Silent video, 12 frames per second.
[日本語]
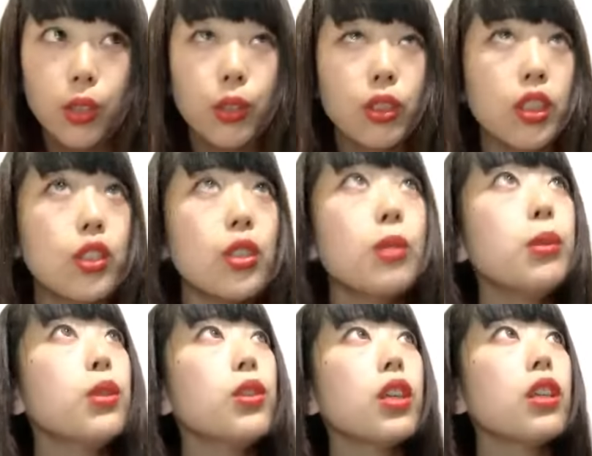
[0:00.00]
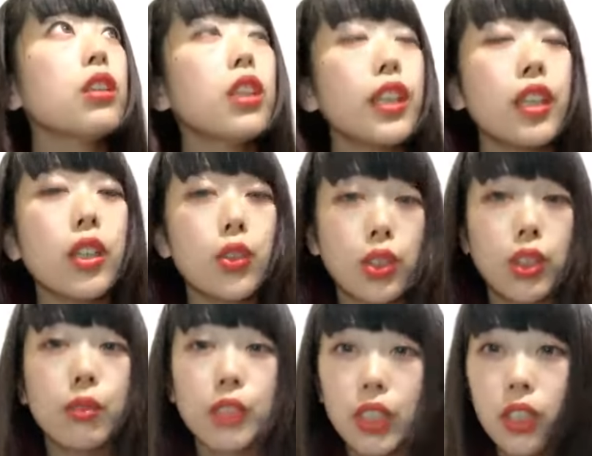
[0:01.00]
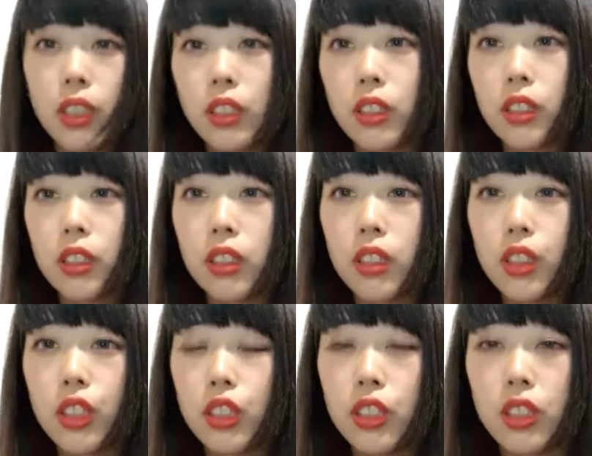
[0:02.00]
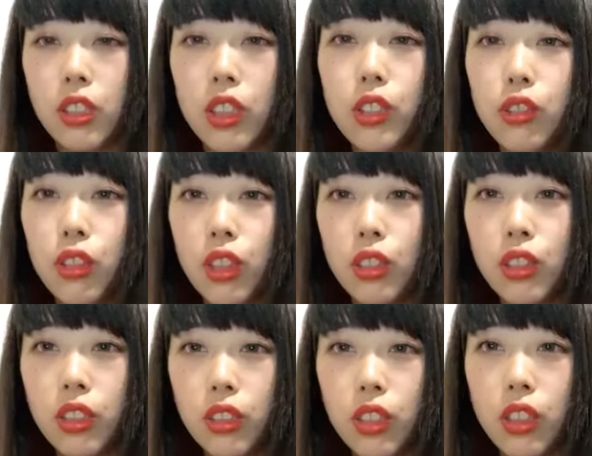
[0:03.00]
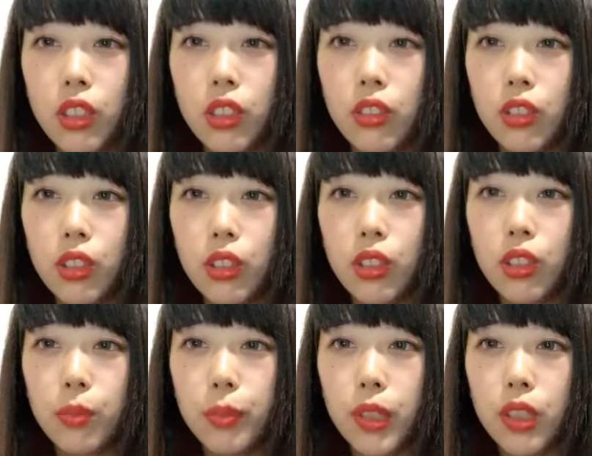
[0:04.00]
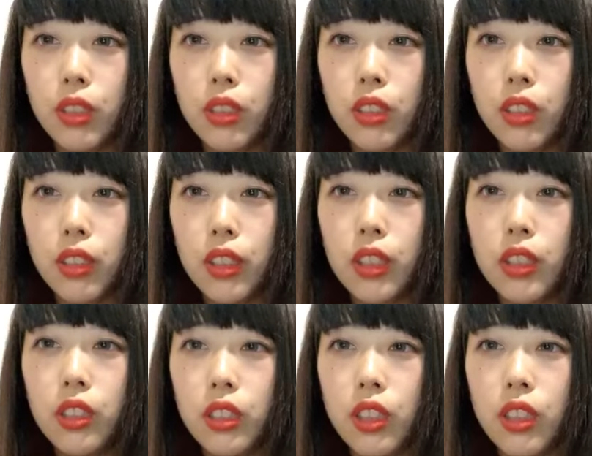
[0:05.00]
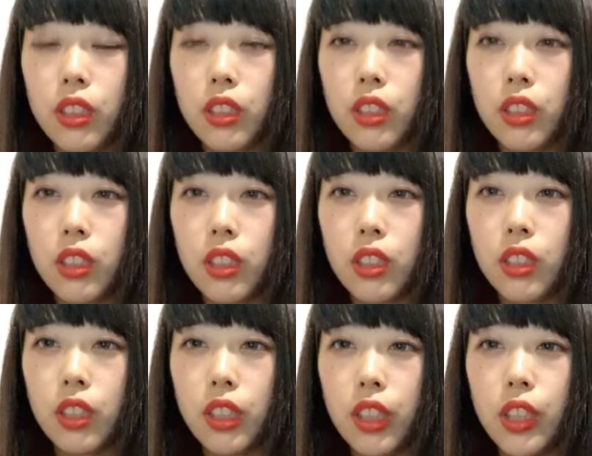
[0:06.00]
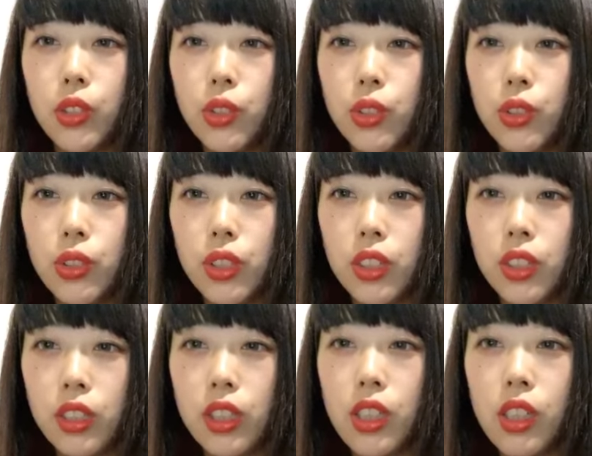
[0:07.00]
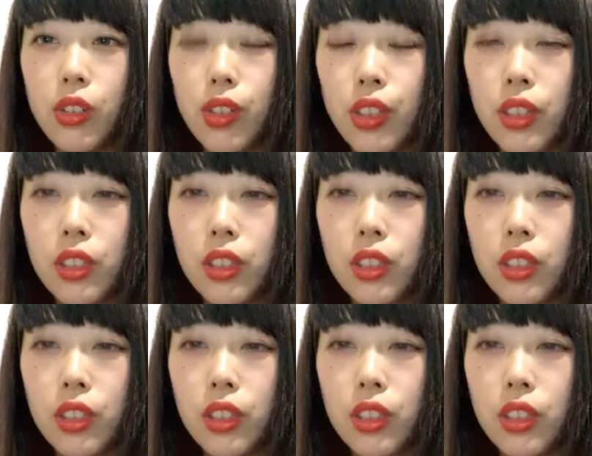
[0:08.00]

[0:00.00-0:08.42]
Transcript: 今日は20秒間体感をするみたい意外と簡単であれですね意外と江沢原は